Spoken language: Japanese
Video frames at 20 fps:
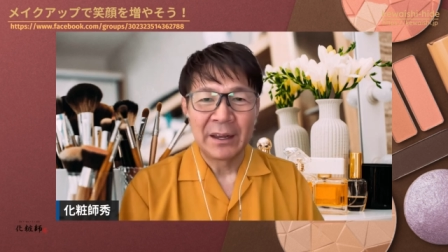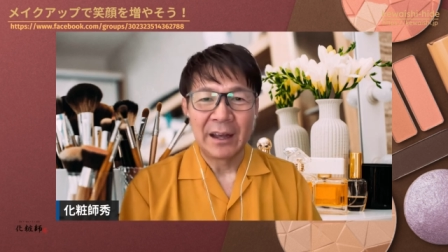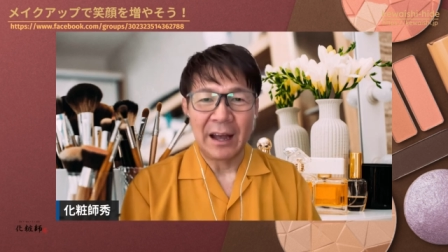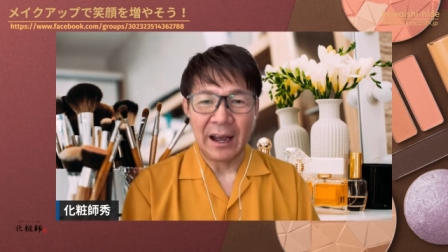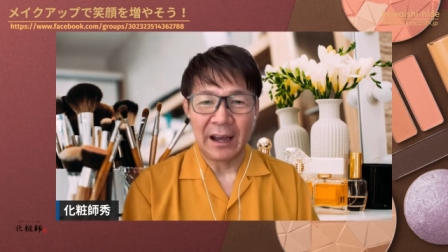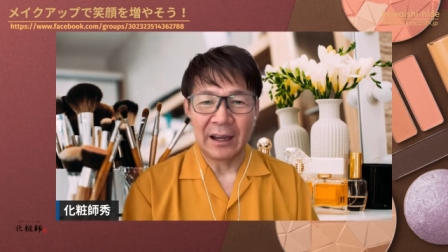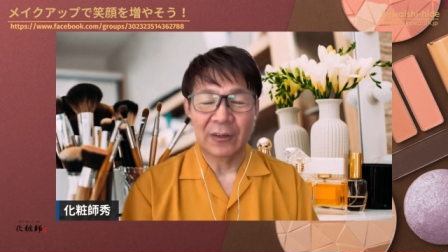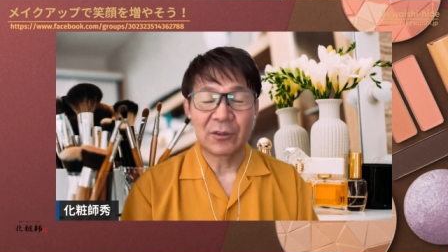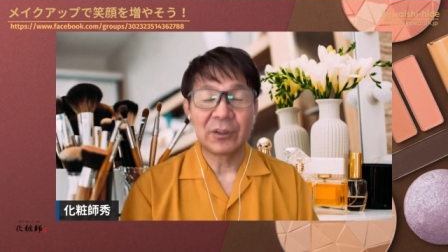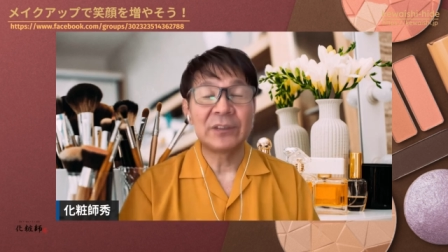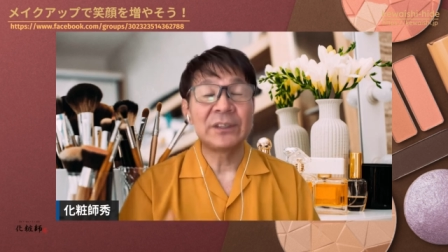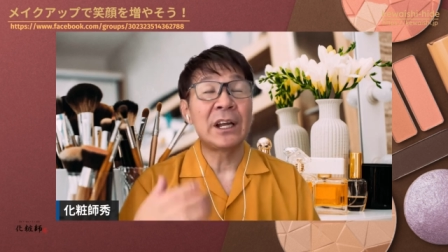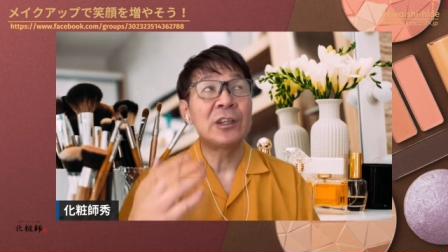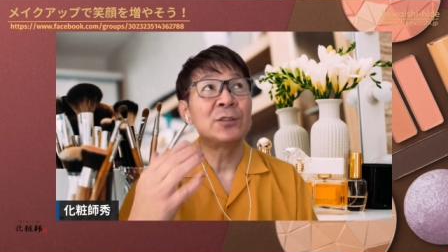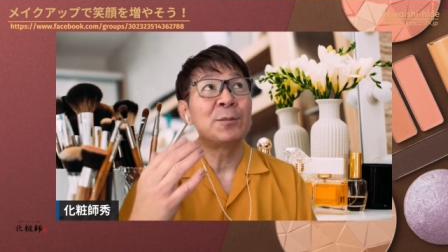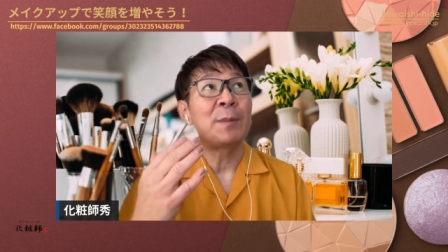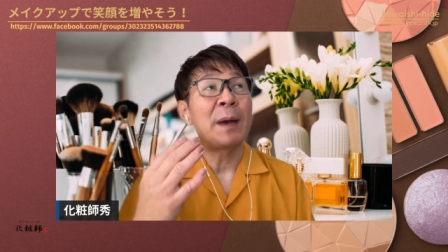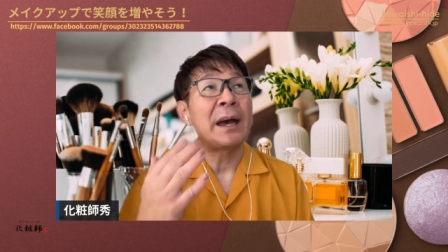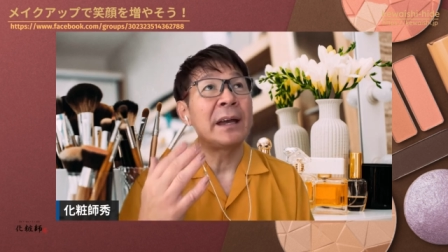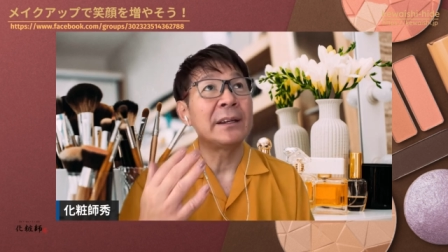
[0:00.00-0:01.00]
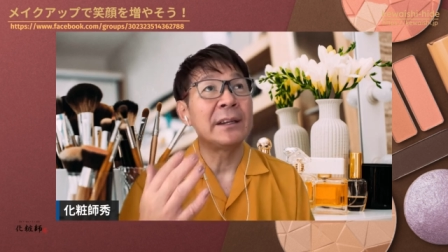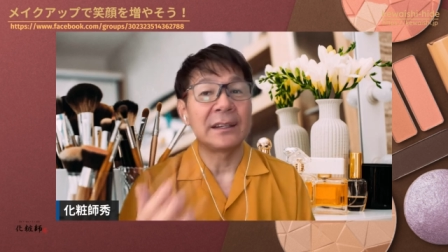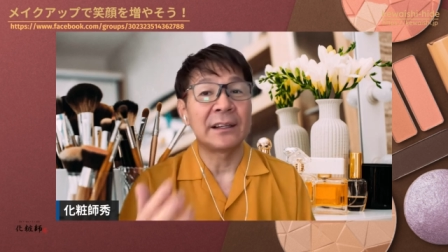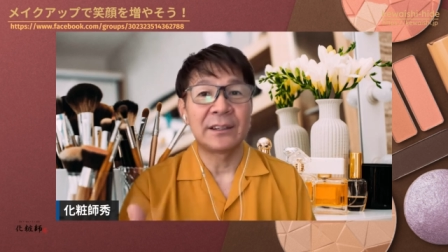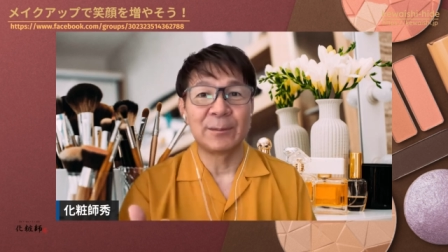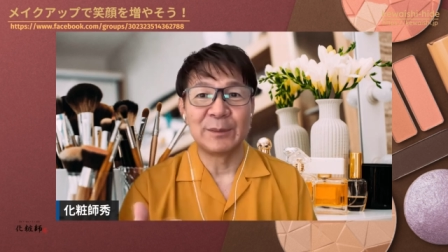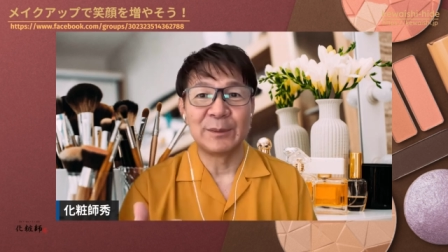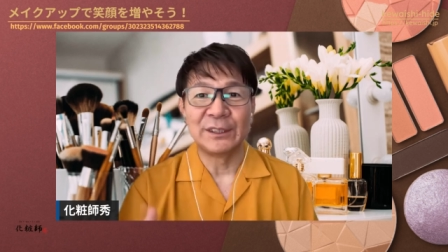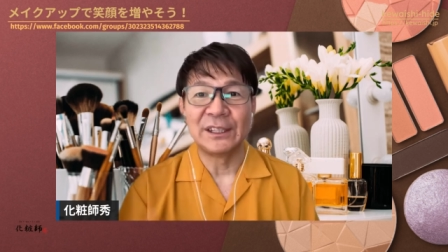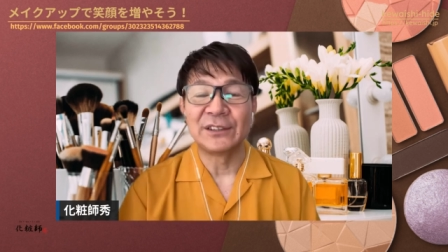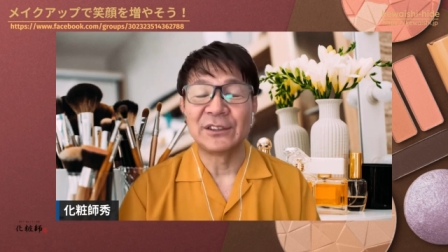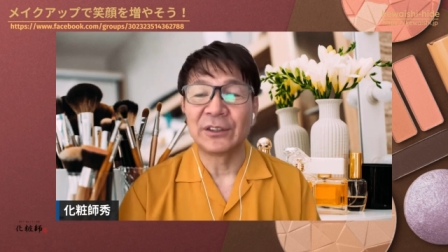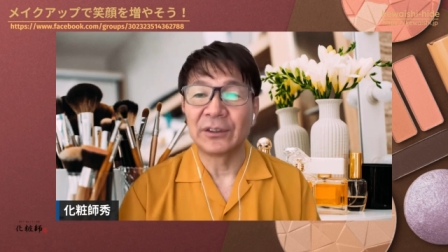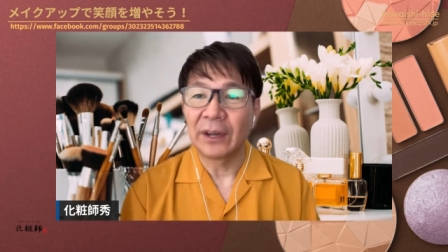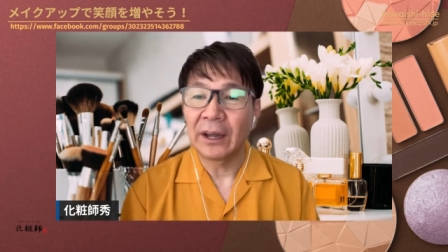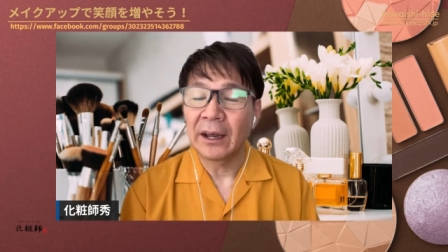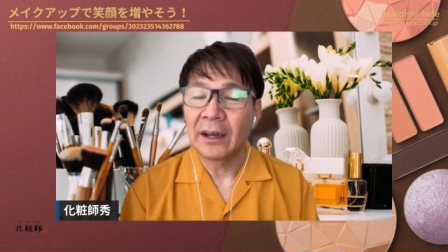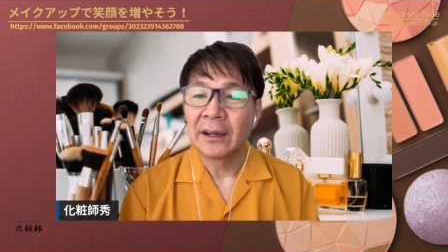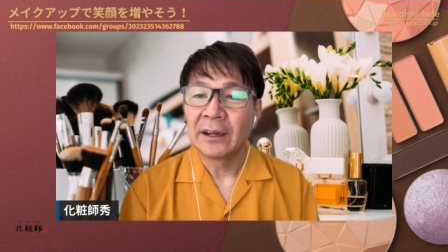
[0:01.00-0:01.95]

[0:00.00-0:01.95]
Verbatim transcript: はい、これ寝る前にやってもいいですよね。